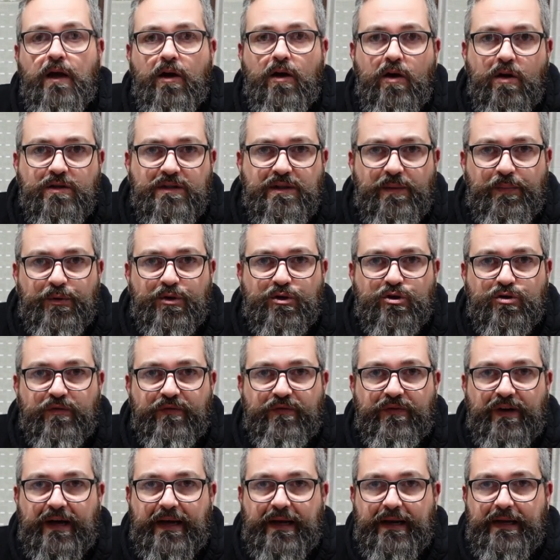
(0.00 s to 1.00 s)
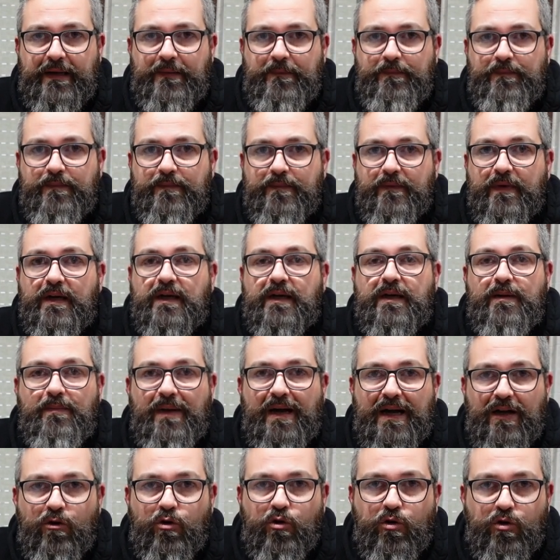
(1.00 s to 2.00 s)
Cosa posso fare?
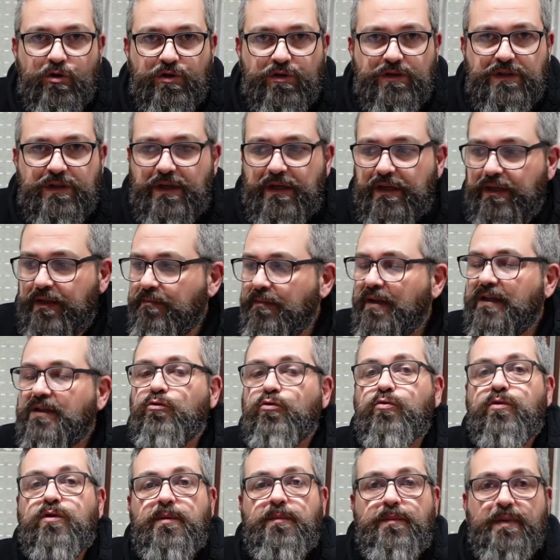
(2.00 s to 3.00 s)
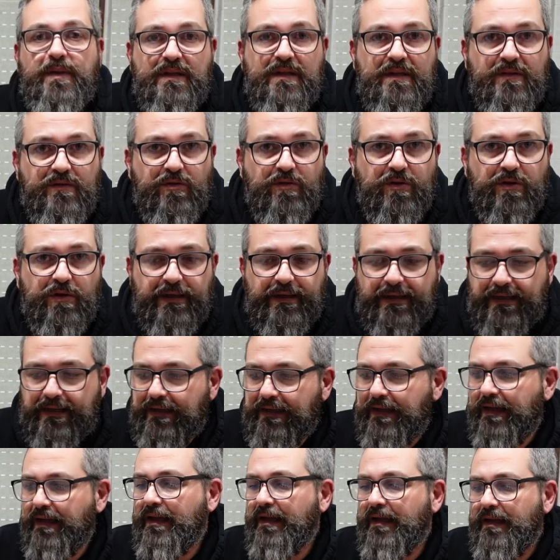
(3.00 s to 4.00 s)
rimango così, metto un
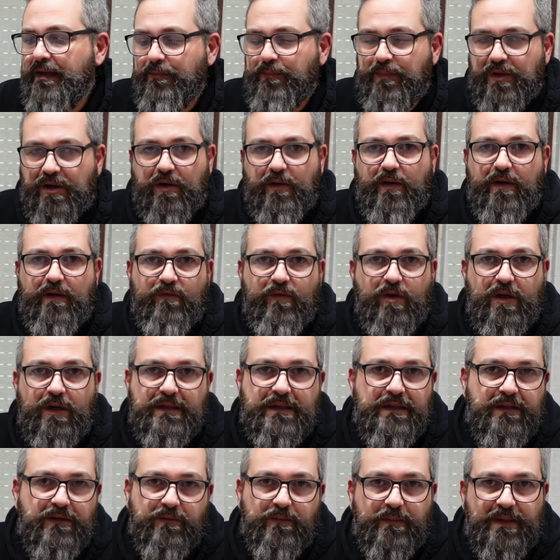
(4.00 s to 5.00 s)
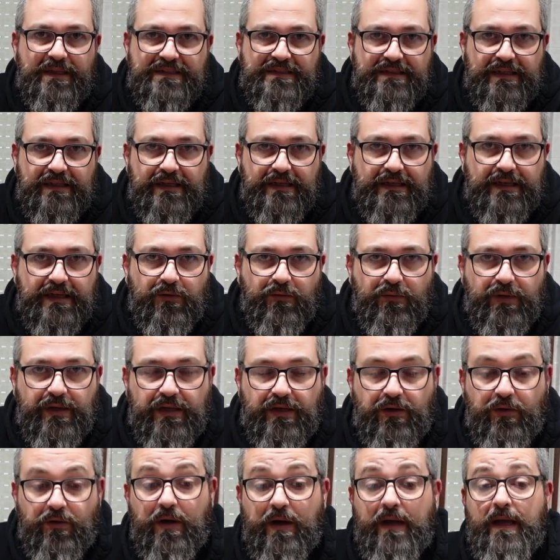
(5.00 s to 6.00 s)
ripetitore, eh, però a volte non basta neanche
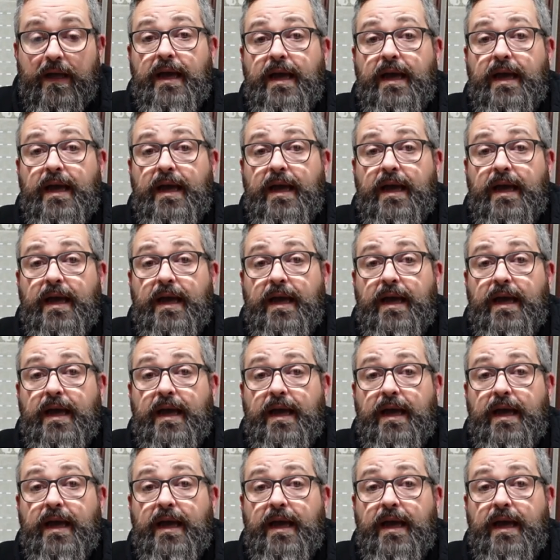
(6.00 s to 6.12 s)
quello.